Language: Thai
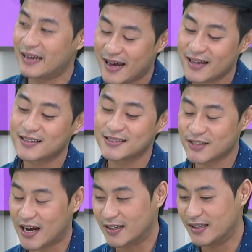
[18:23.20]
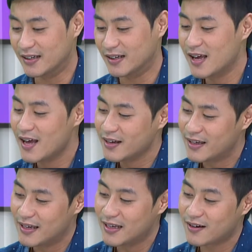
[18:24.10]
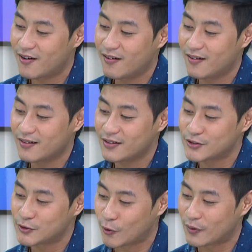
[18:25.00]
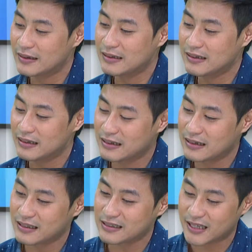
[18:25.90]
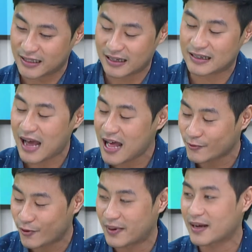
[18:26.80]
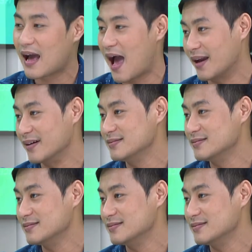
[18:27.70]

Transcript: ออะไรเงี้ยก็จะสั่งทีนึงทีนี้ก็จนติดเงินค่าตัวพนักงาน